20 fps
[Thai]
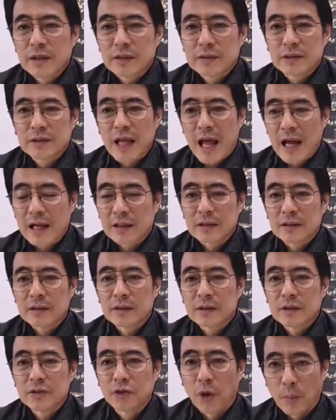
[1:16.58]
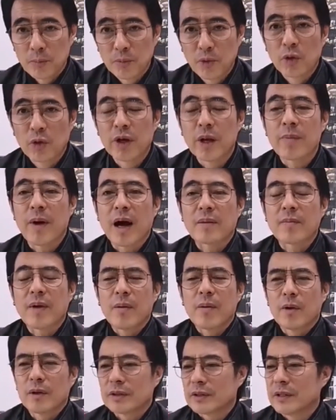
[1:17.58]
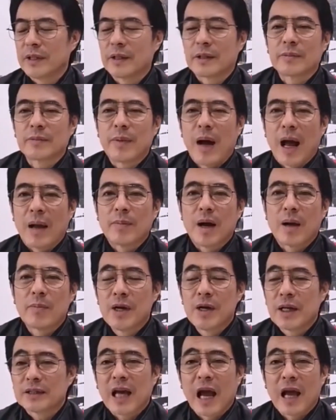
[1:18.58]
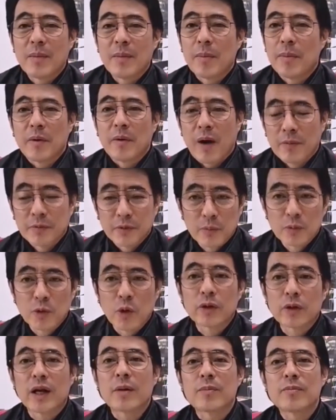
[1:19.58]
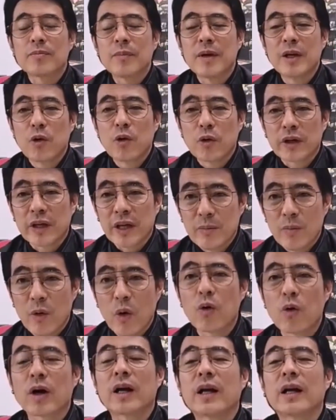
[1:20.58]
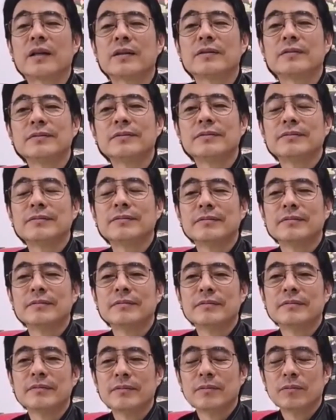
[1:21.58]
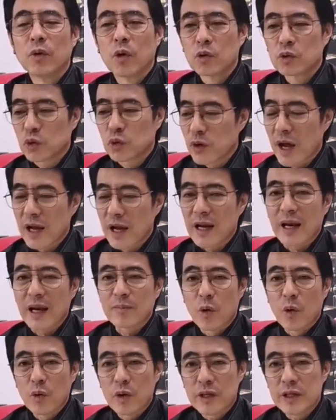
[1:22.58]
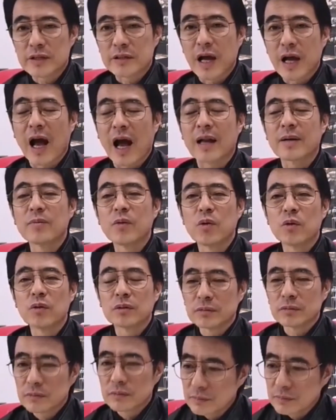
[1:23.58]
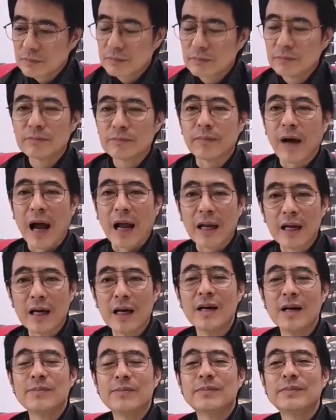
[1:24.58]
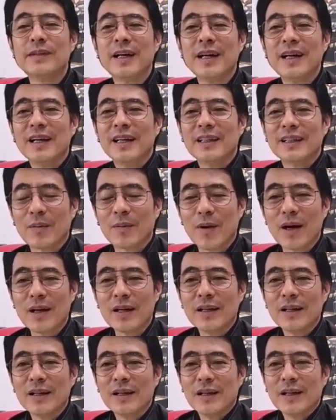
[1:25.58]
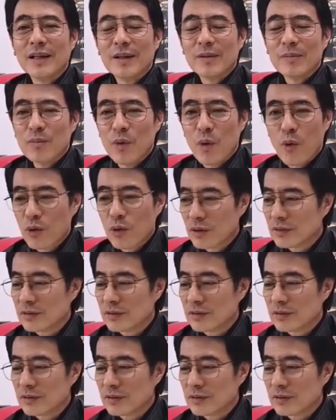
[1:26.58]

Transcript: จะสร้างสมดุลในพรรคใหม่ว่าที่ผ่านมาเพื่อไทยไม่มีความสมดุลนะไม่รู้กี่มุ้งไงมุ้งสุดารัตน์มุ้งอีสานมุ้งป๋าเหลิมใช่ไหมมุ้ง